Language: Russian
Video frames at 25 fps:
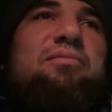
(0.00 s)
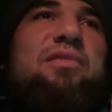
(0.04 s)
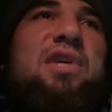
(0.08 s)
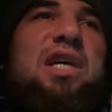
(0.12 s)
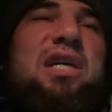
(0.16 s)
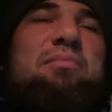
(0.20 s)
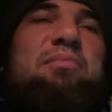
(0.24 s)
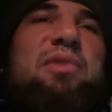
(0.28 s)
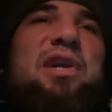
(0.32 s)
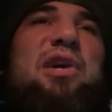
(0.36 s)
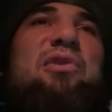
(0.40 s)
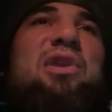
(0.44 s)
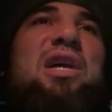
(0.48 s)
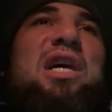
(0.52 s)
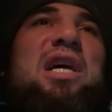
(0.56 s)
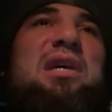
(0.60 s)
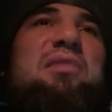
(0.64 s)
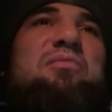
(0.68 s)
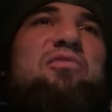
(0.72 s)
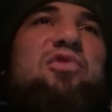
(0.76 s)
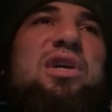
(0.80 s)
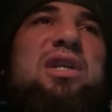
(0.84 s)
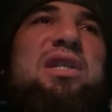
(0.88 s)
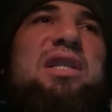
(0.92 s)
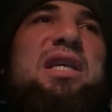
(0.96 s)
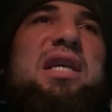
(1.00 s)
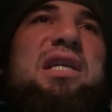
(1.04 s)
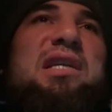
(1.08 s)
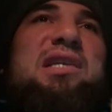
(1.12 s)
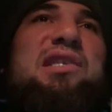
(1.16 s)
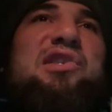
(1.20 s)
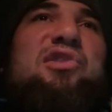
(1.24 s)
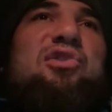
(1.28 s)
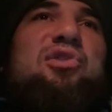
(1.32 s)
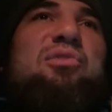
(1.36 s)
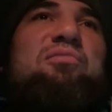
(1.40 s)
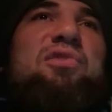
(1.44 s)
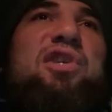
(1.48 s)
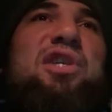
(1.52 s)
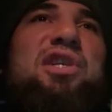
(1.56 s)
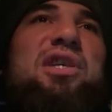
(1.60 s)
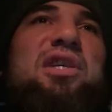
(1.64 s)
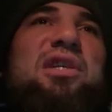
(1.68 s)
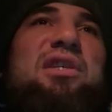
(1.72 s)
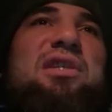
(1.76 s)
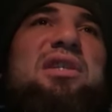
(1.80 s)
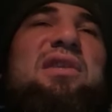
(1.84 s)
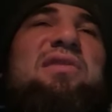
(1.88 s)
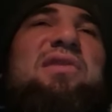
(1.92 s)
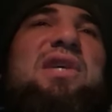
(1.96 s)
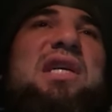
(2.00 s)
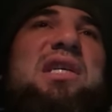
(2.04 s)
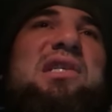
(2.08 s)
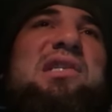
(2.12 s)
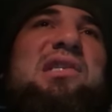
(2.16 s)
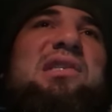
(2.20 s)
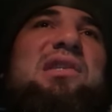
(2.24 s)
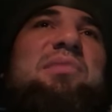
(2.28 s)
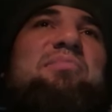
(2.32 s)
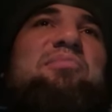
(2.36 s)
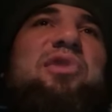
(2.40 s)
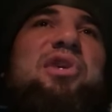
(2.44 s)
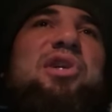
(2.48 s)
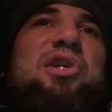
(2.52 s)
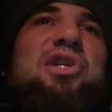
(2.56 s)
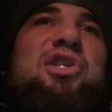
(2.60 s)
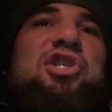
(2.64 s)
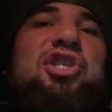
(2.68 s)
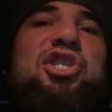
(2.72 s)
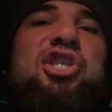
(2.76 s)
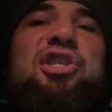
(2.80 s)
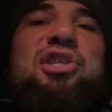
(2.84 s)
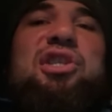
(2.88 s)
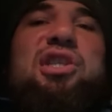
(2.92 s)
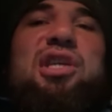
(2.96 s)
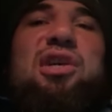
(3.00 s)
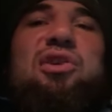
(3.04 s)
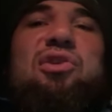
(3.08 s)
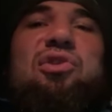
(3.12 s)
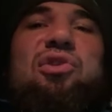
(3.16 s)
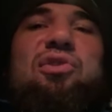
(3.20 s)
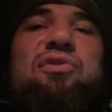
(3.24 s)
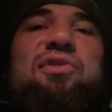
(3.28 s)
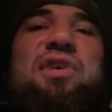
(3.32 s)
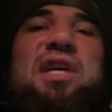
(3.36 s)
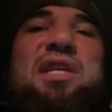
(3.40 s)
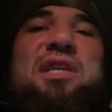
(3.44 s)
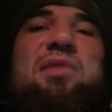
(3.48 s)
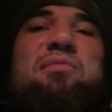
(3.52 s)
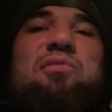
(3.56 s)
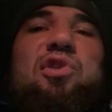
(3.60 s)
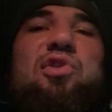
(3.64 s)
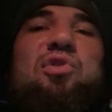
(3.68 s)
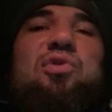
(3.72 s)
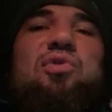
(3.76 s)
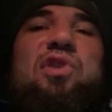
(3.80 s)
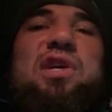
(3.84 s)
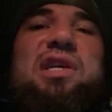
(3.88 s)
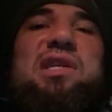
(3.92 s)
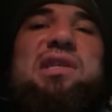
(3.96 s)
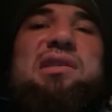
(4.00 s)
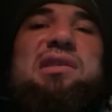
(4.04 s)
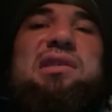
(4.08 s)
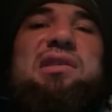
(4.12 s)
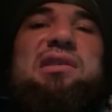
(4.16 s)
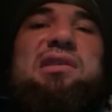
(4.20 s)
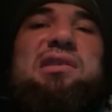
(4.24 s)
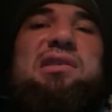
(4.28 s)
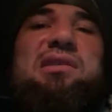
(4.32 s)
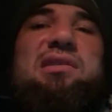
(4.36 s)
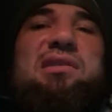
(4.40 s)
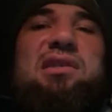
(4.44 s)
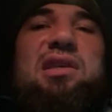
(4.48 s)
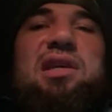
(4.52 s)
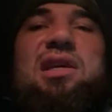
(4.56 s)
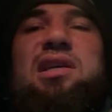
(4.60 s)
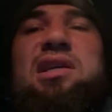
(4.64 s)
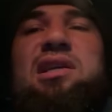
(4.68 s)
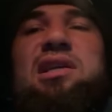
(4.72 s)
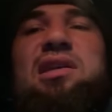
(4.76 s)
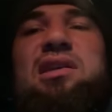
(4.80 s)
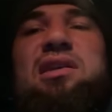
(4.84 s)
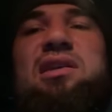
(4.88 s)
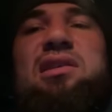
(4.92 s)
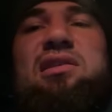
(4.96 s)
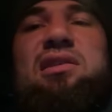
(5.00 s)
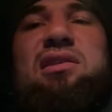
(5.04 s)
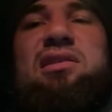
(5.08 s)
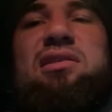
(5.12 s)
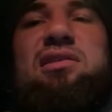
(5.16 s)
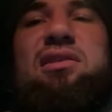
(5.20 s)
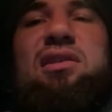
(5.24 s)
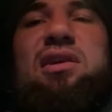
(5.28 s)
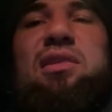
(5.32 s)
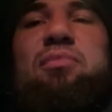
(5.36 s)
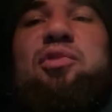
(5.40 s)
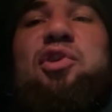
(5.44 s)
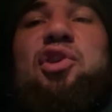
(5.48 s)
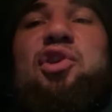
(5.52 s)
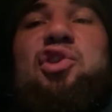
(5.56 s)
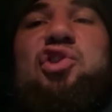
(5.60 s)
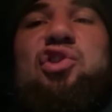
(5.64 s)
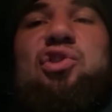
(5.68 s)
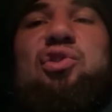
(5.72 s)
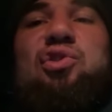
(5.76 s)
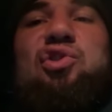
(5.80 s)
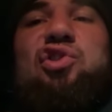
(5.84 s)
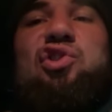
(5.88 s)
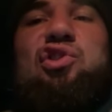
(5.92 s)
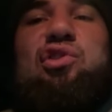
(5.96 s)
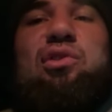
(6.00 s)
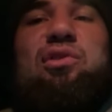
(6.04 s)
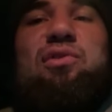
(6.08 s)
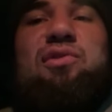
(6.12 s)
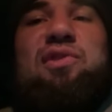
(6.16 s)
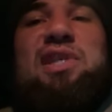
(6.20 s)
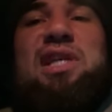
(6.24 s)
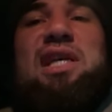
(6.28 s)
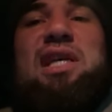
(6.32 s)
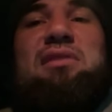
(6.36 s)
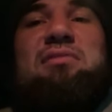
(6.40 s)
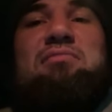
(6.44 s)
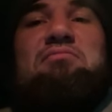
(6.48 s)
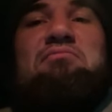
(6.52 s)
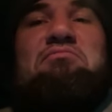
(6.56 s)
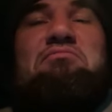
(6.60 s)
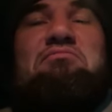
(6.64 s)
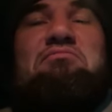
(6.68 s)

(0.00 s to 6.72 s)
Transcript: отправляю ему анализы, он мне говорит, да вас, типа, жидкая кровь, я не могу вас на этот операционный стол взять.